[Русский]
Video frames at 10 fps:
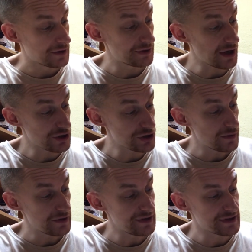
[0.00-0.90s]
Также
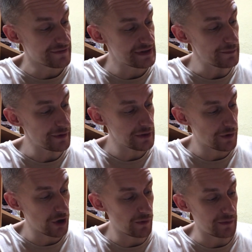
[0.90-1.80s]
не совсем
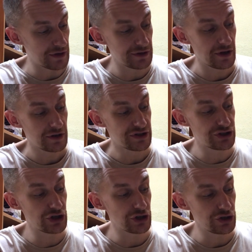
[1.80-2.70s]
понимаю момент с
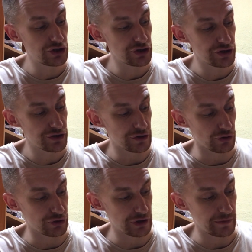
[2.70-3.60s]
технически
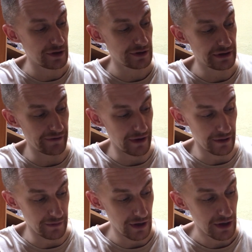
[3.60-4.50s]
сложными
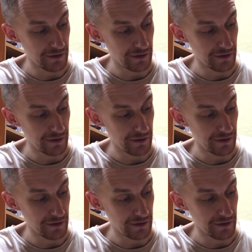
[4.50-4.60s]
товарами –